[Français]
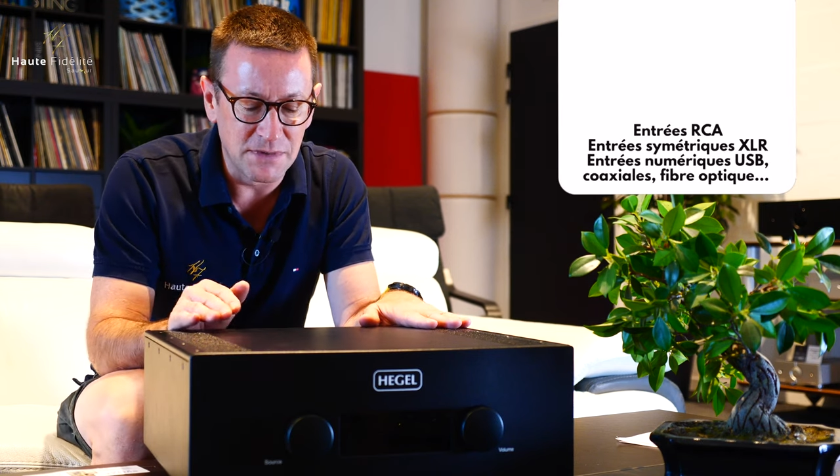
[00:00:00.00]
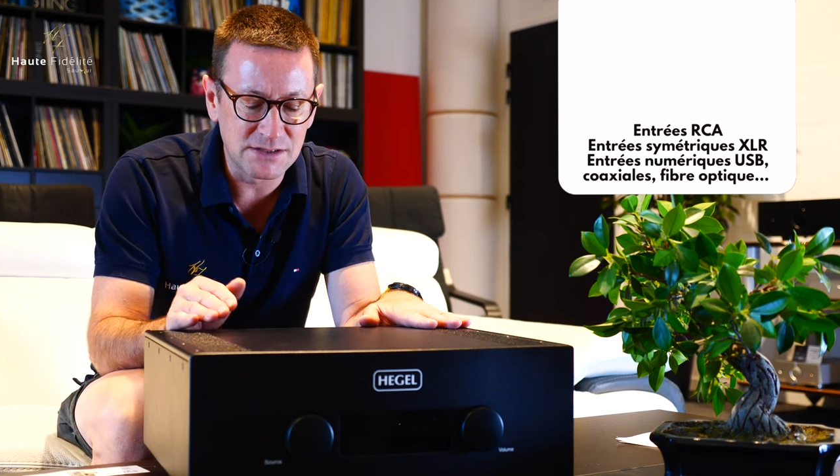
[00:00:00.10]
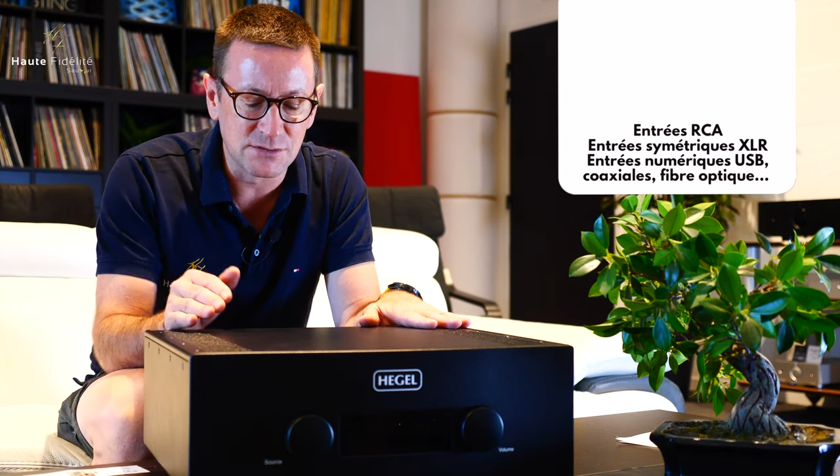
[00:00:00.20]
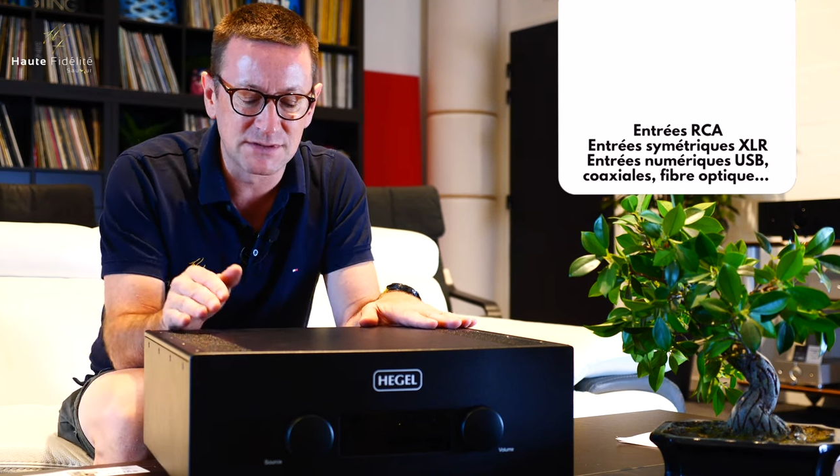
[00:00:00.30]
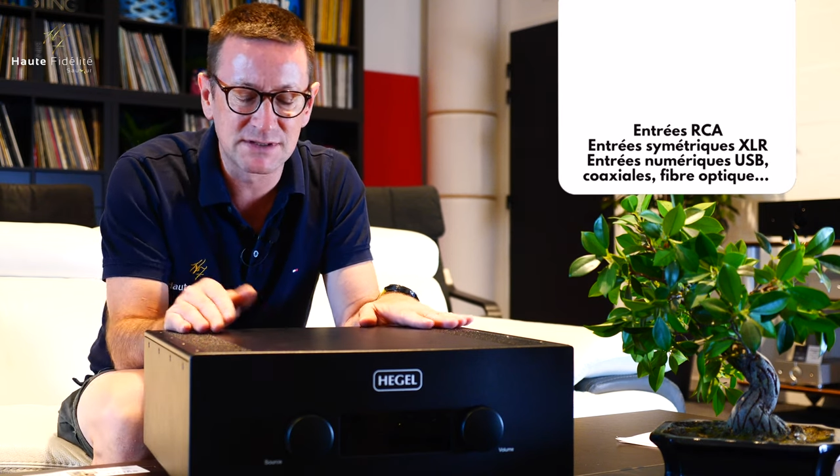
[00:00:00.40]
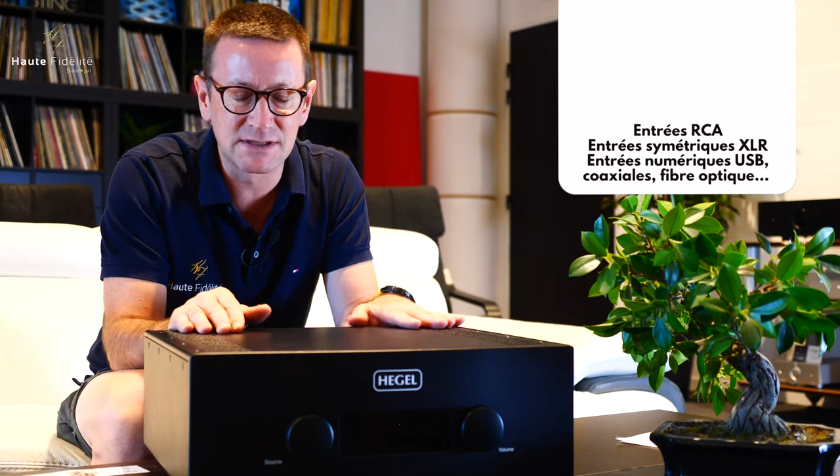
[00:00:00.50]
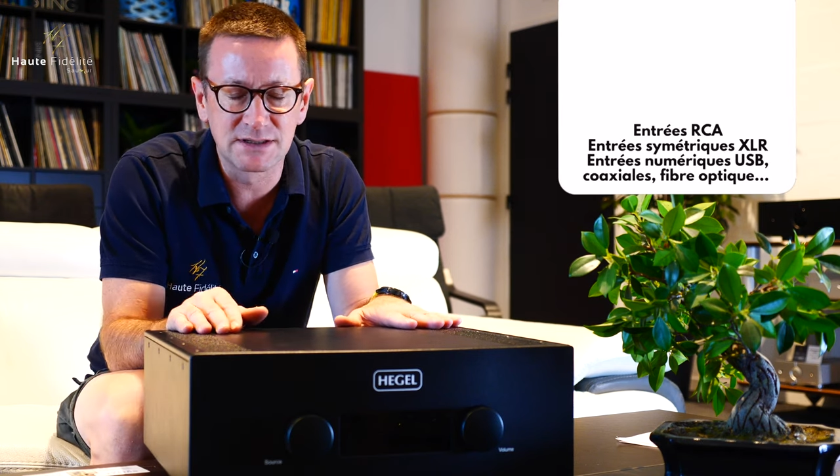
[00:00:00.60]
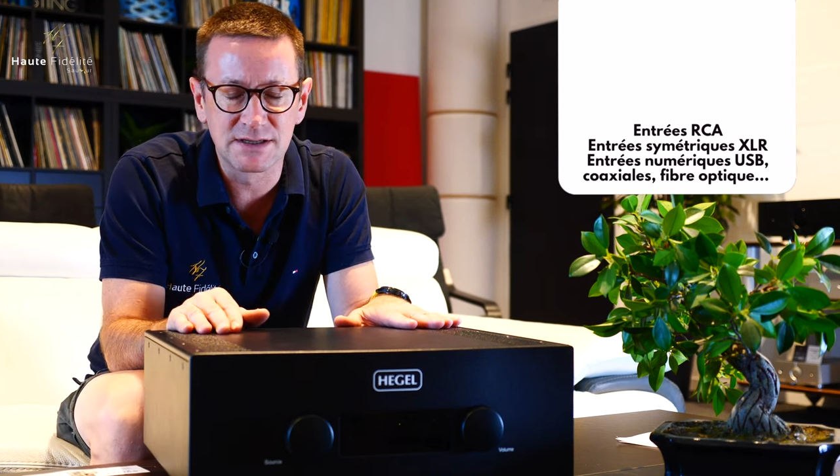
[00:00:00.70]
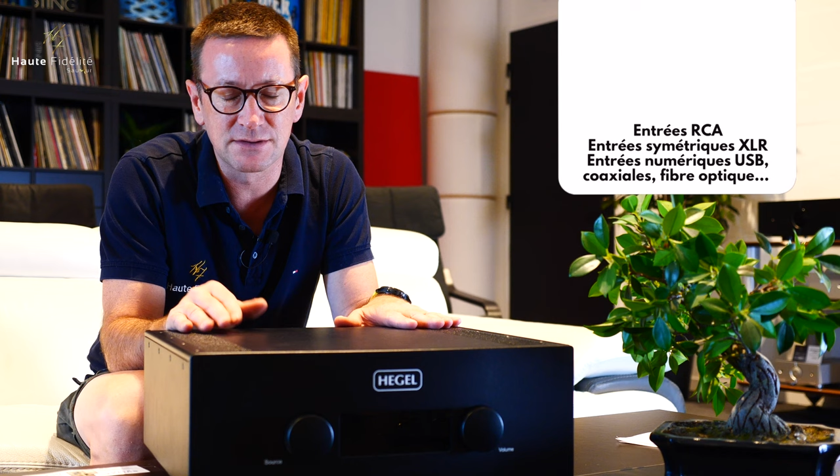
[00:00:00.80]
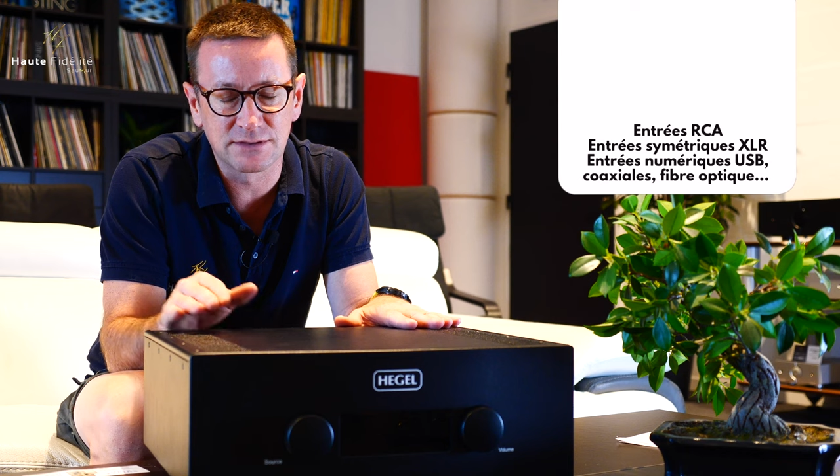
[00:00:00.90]
mais
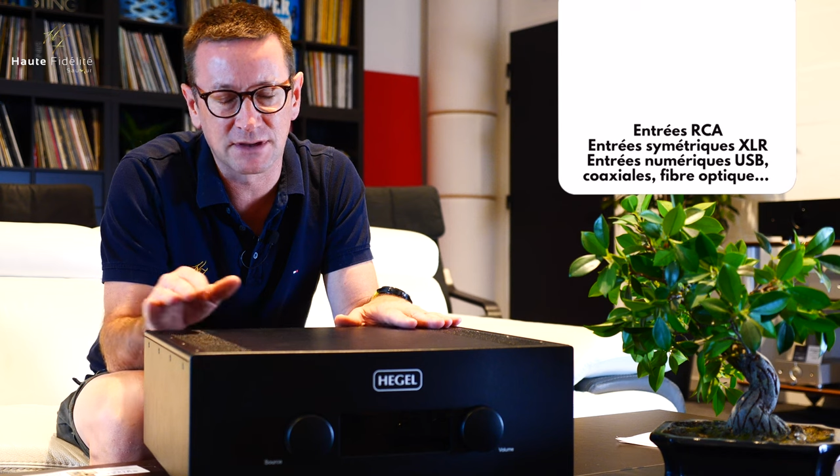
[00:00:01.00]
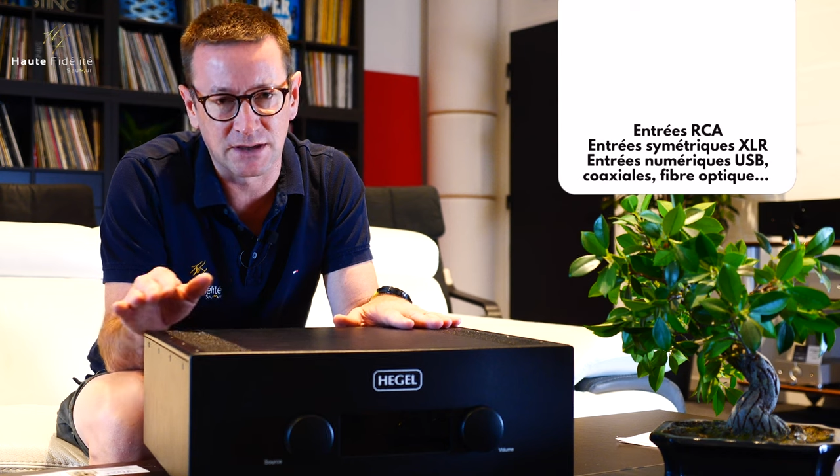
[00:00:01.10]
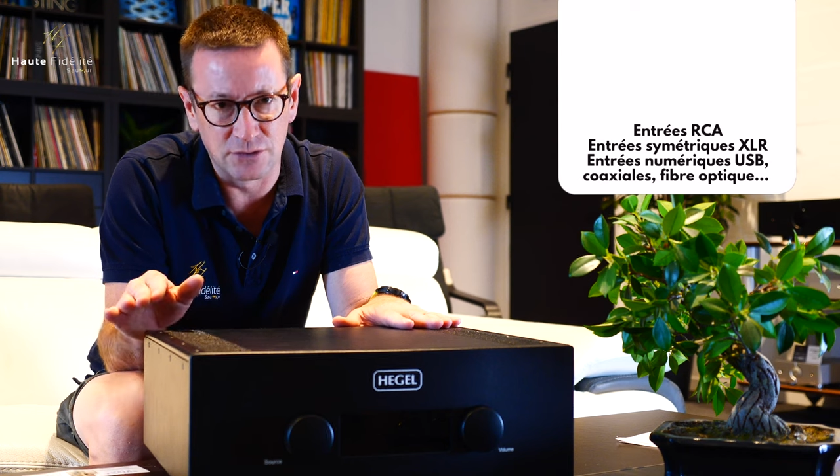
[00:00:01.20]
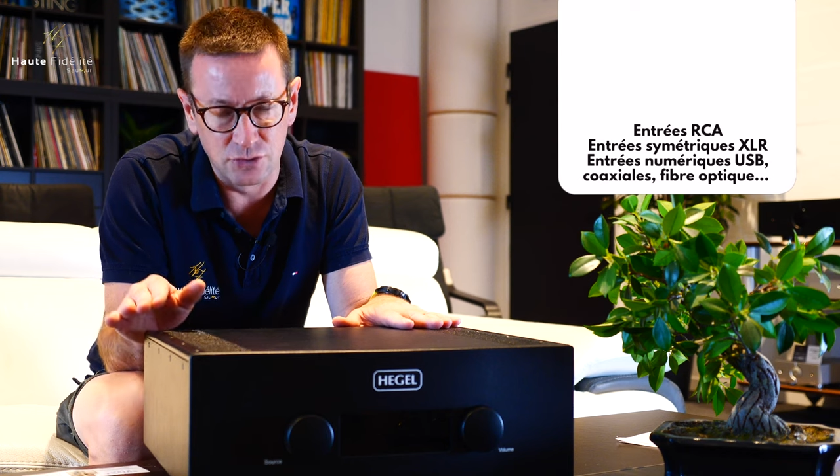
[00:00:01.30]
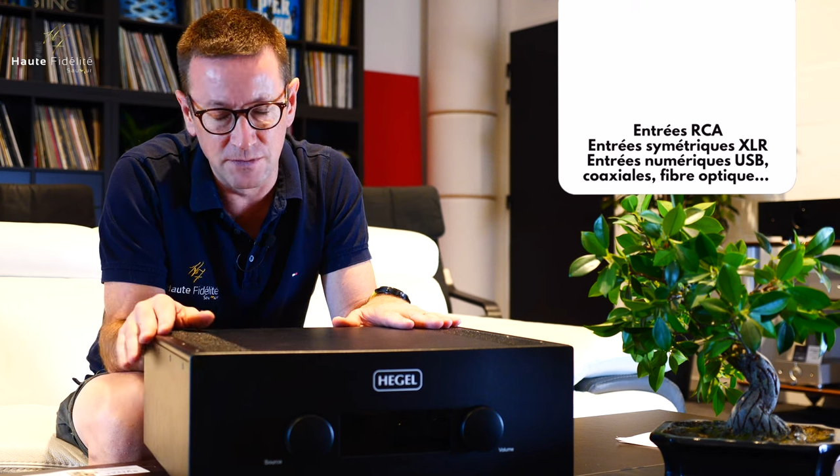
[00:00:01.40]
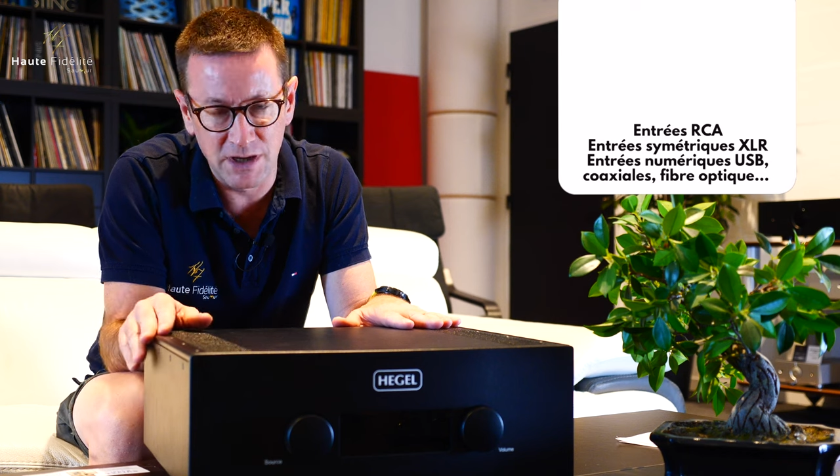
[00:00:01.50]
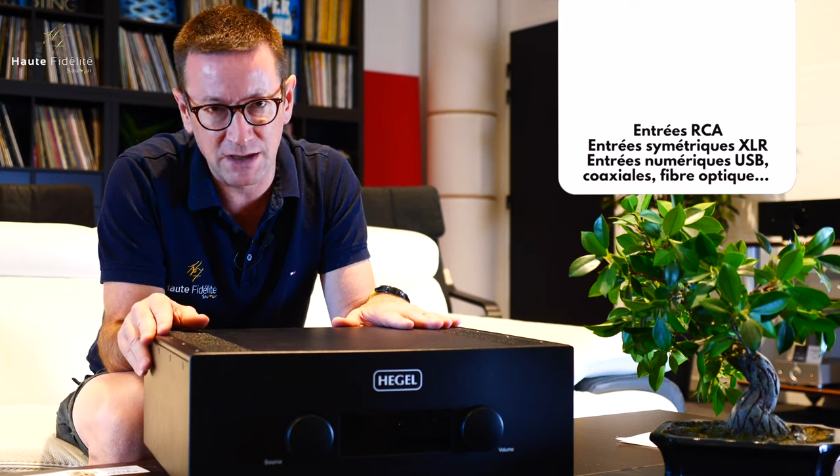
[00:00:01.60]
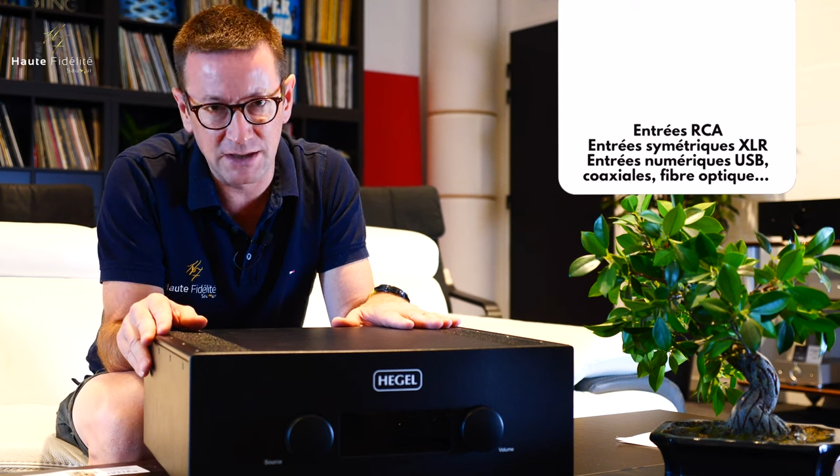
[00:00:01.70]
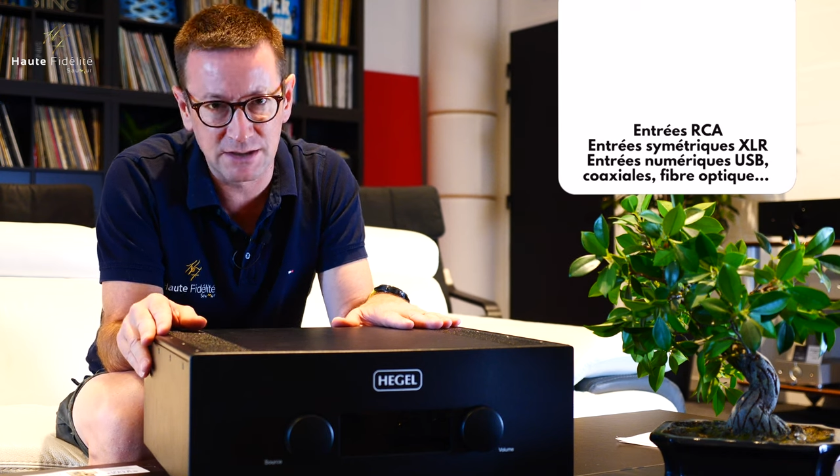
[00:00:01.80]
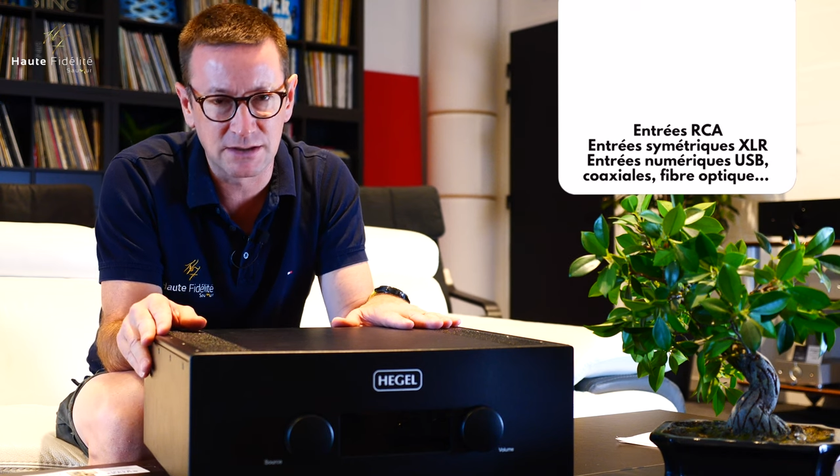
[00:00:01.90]
aussi des entrées
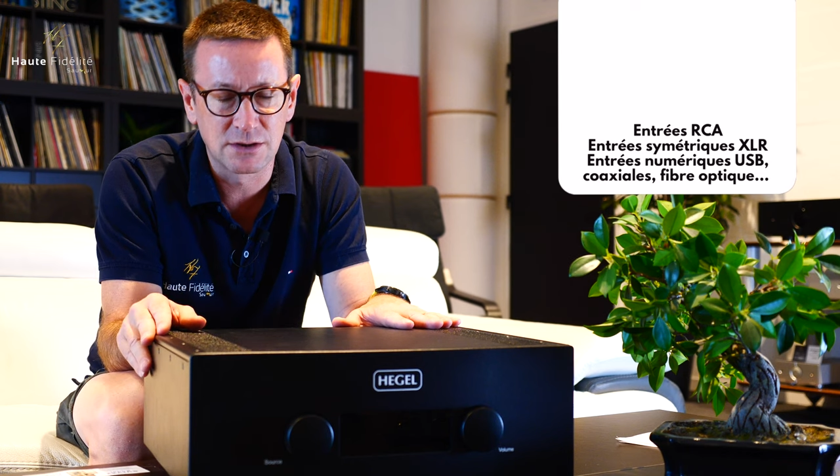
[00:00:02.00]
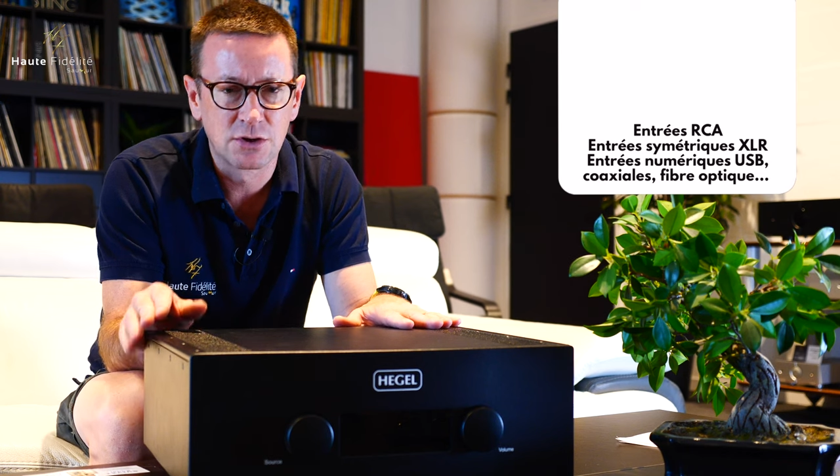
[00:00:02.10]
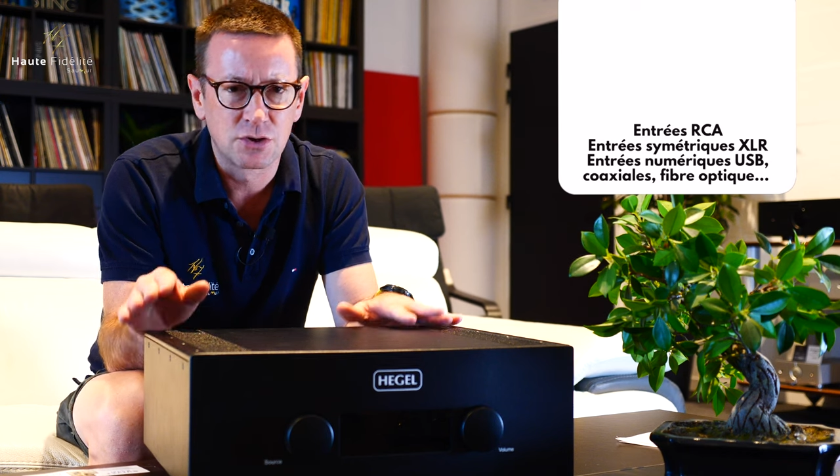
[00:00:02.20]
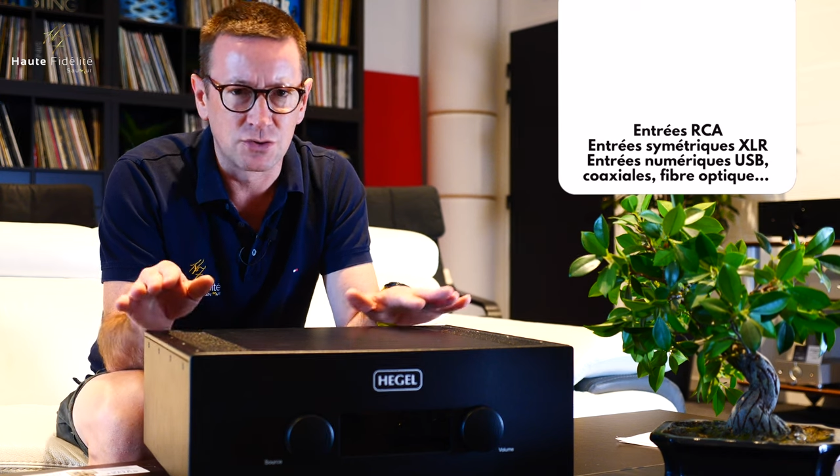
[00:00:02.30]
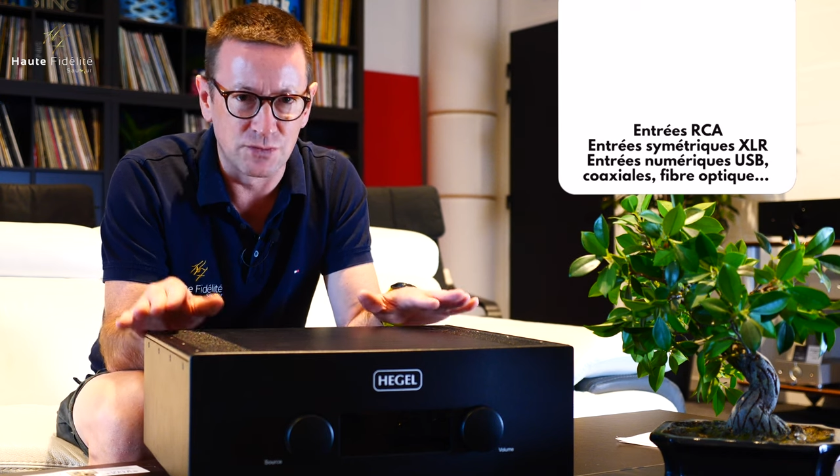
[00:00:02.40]
numériques